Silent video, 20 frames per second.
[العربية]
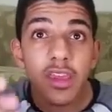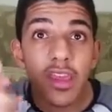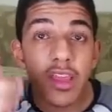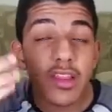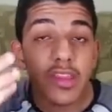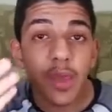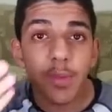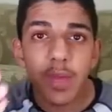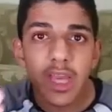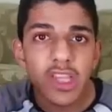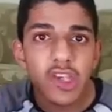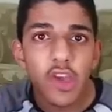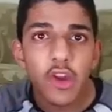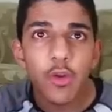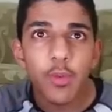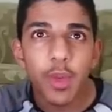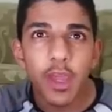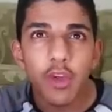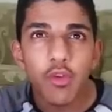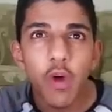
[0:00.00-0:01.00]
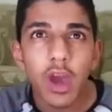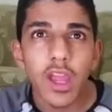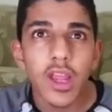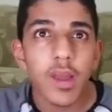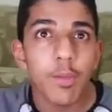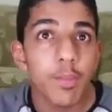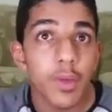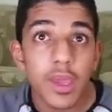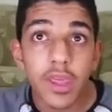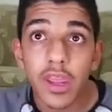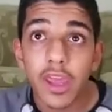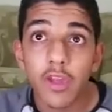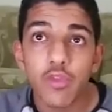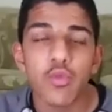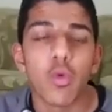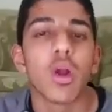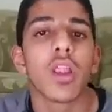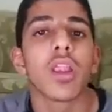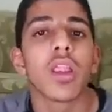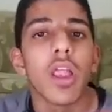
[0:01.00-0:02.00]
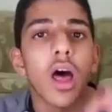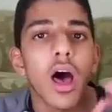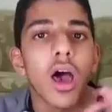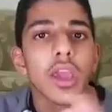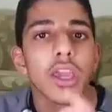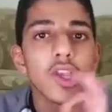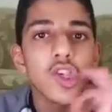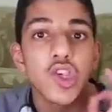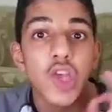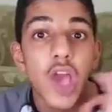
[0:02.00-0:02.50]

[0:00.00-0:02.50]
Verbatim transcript: قلت أبي أجرب هيجوان الأبجريد والله